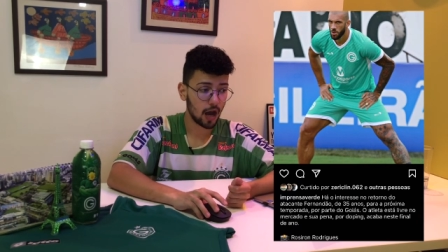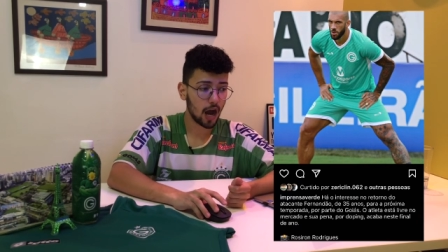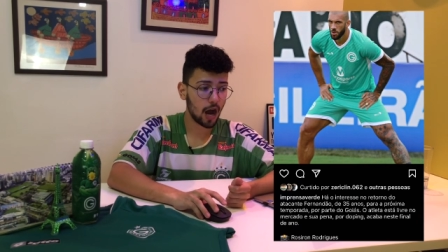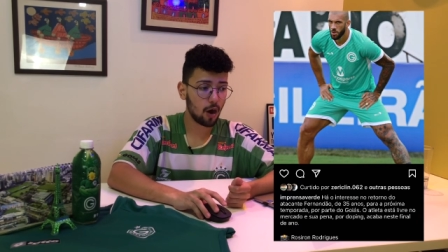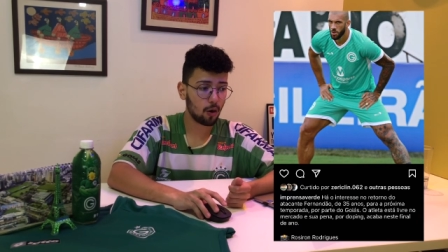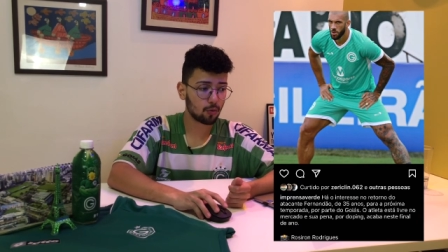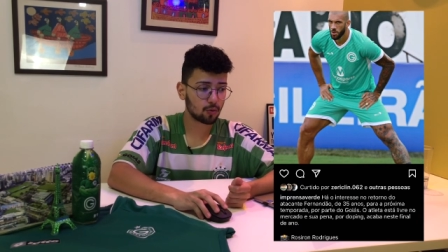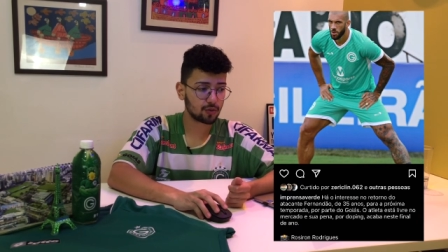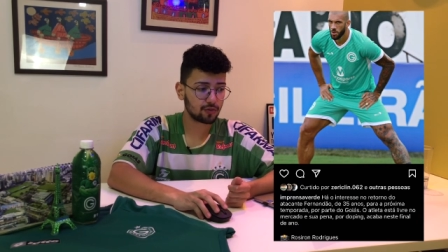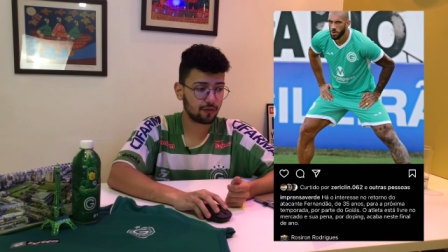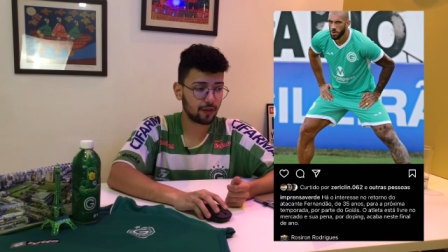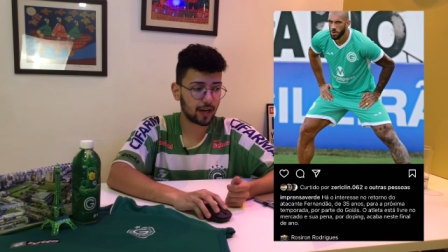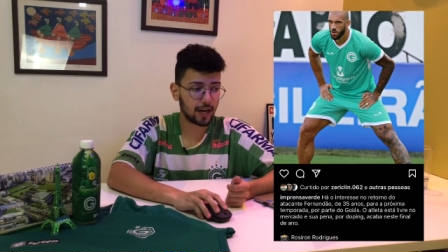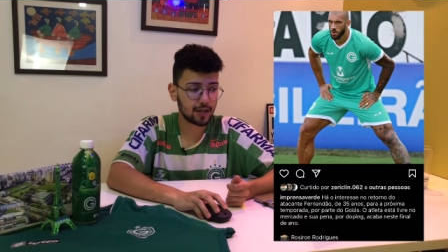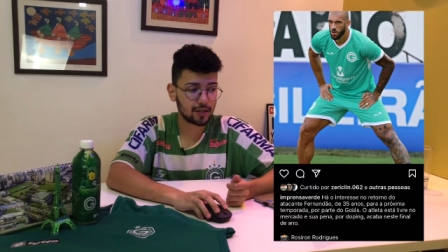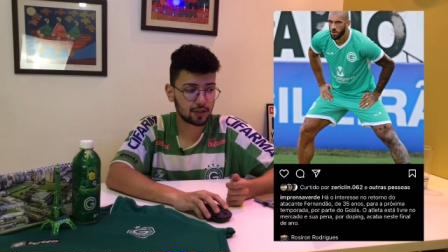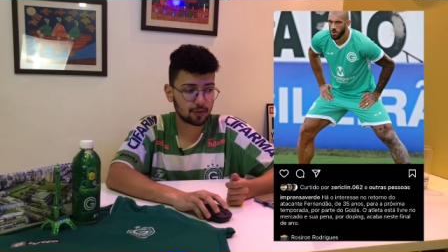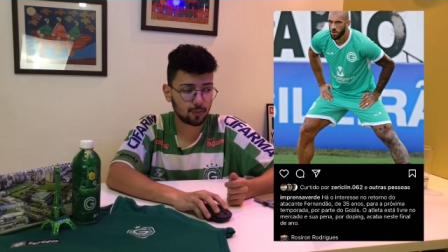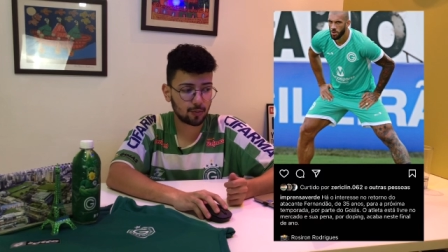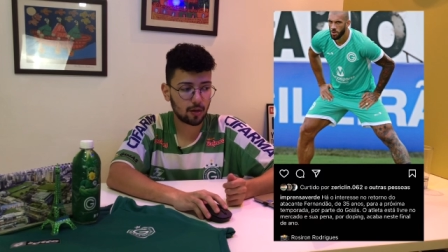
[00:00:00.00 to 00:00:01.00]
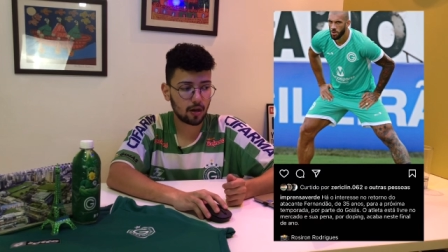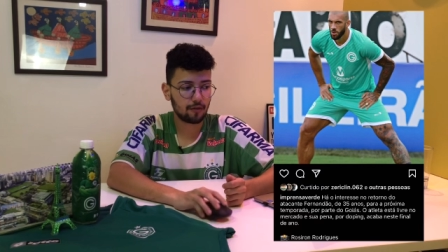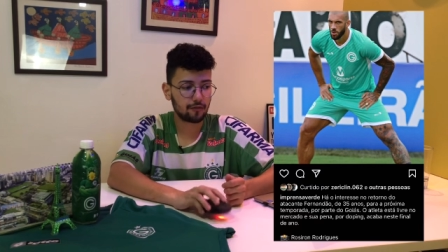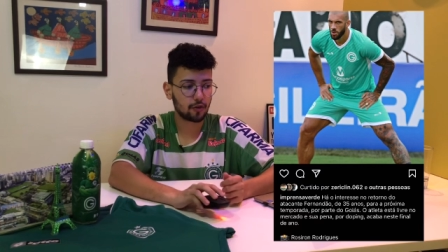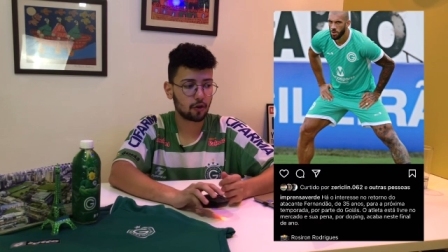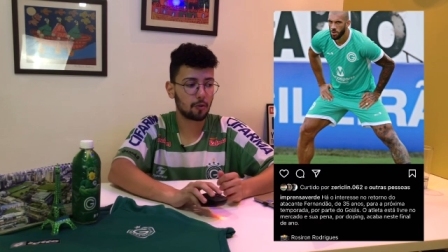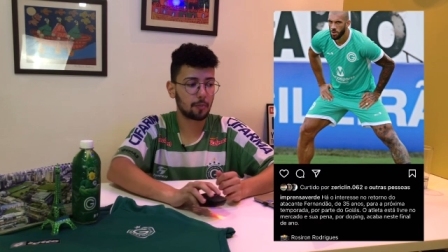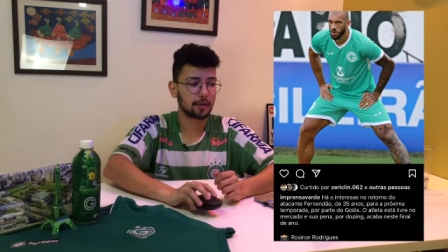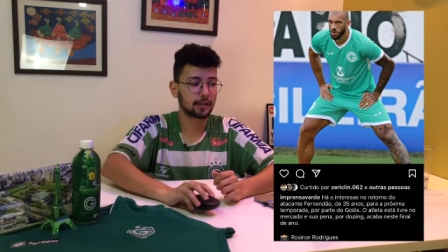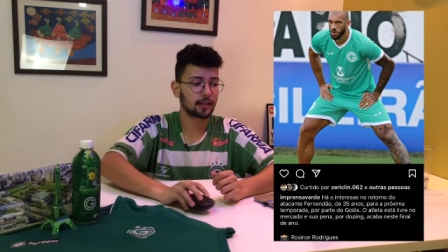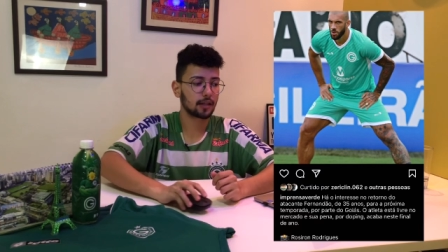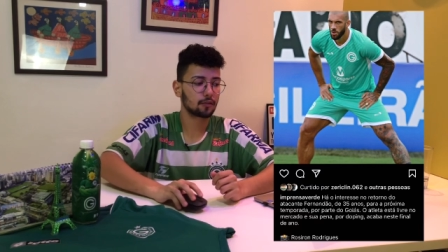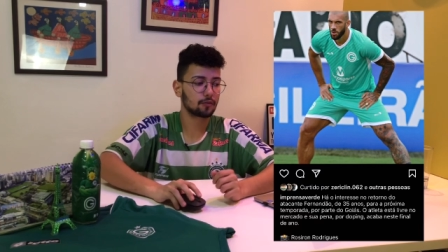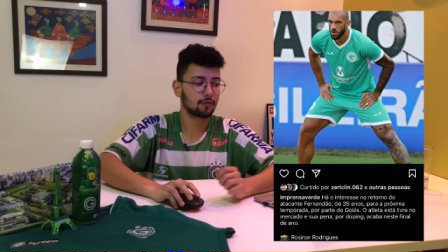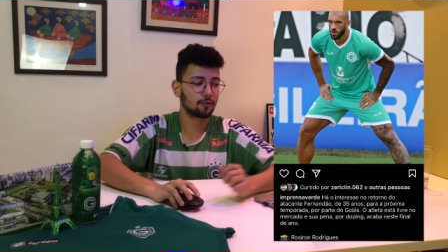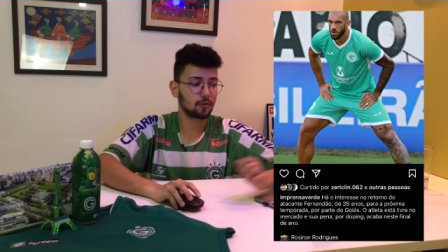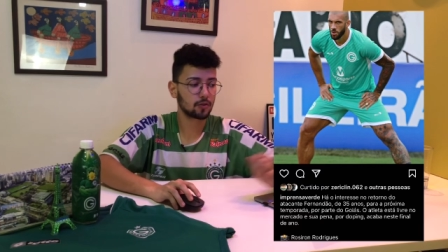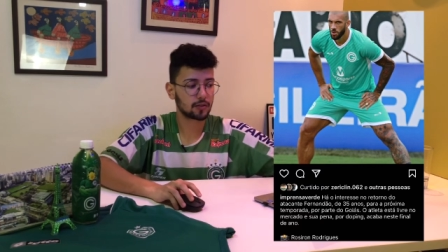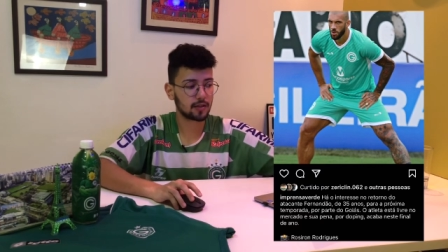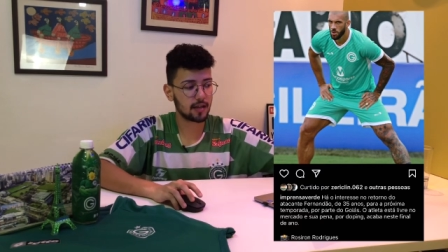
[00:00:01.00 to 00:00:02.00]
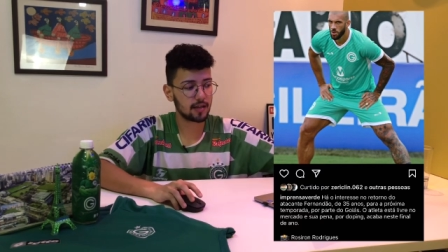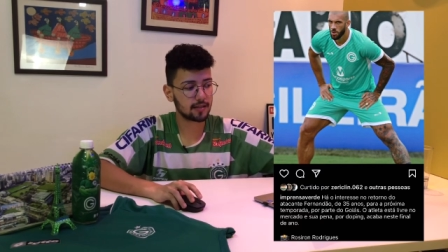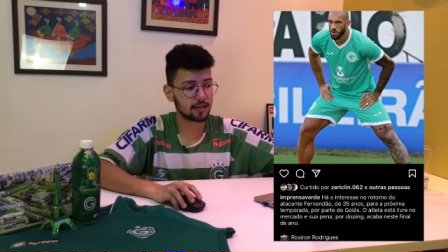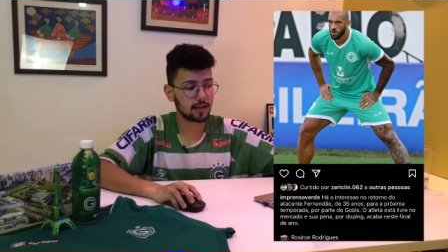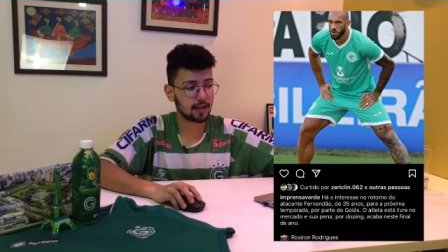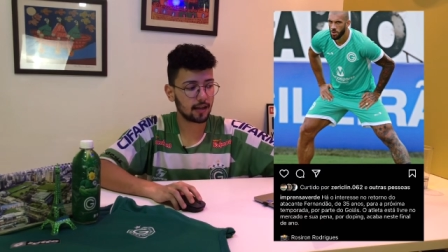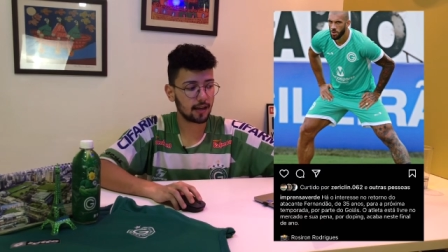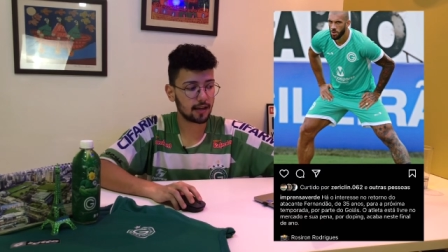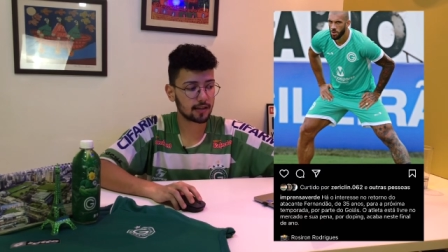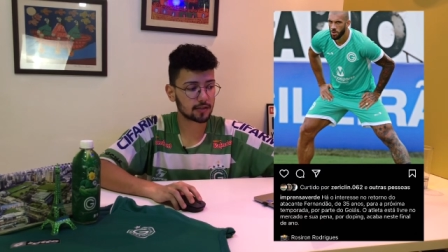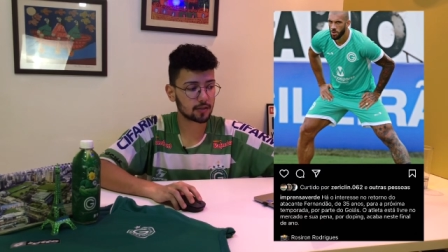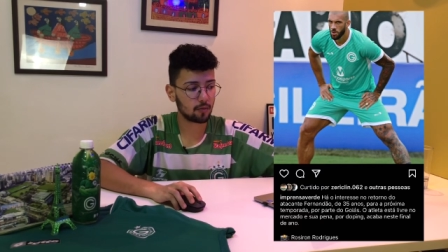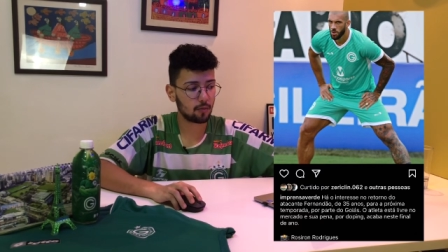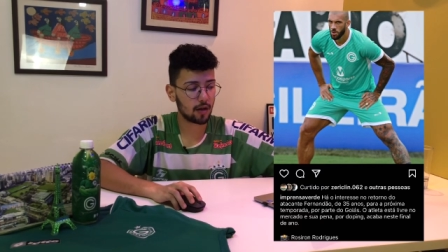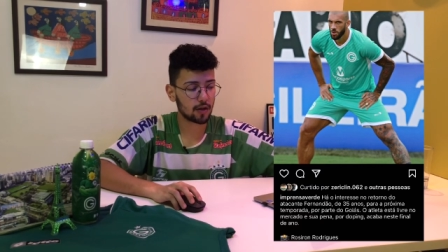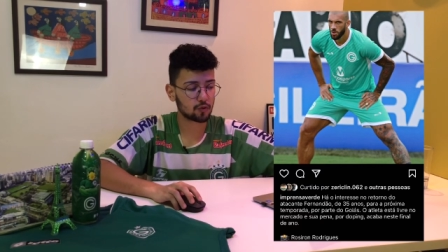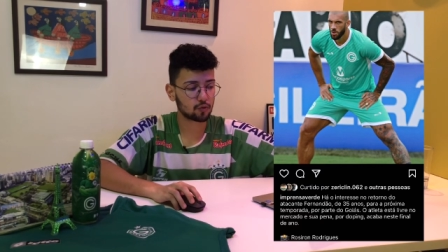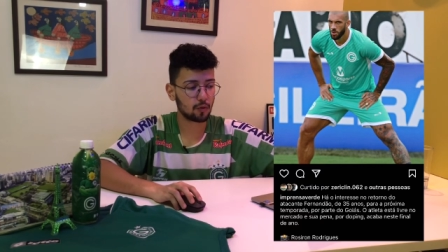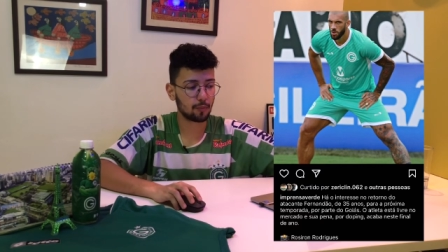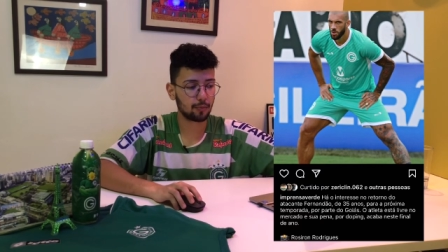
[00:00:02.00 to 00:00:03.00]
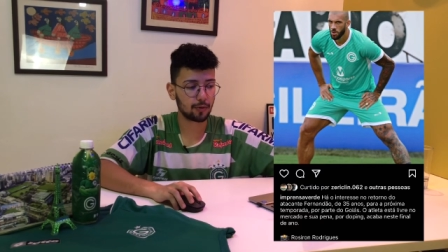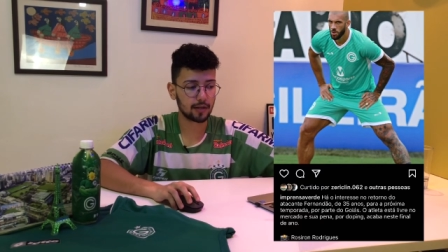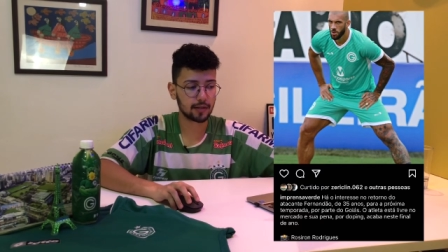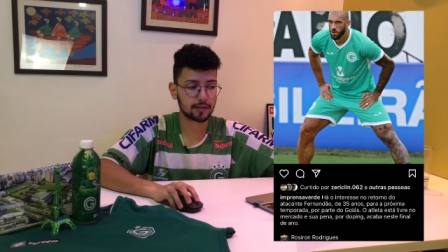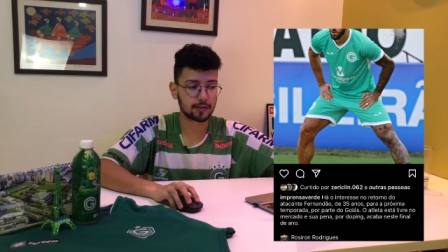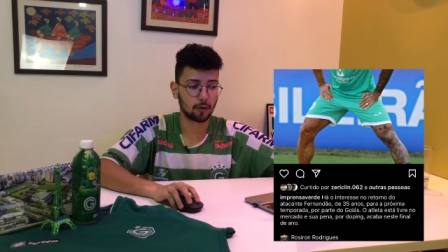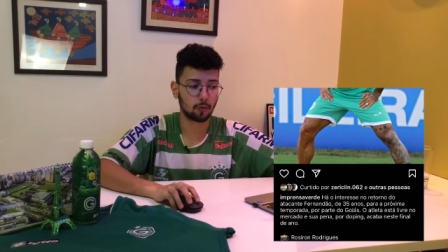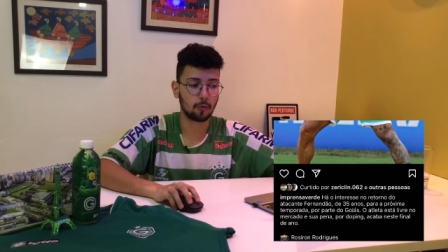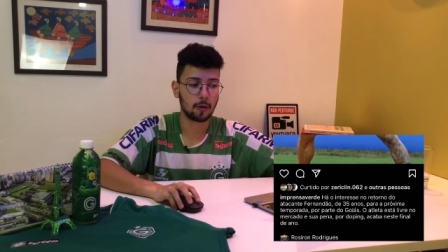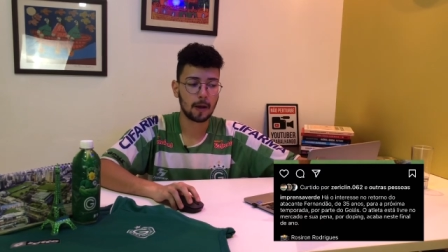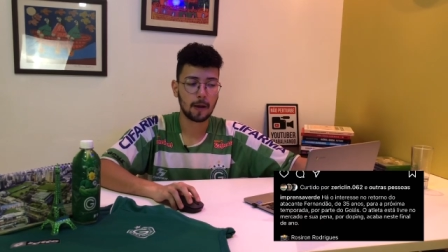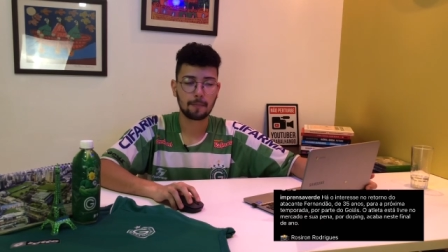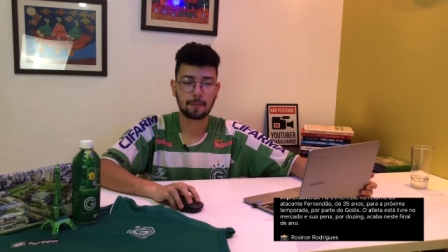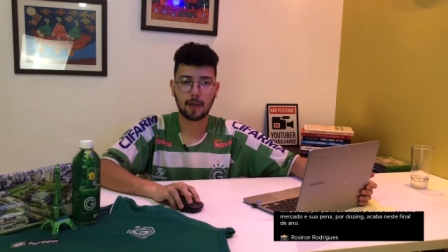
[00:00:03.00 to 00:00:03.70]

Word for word: Algo diferente do que havia comentado com vocês em relação à sua punição.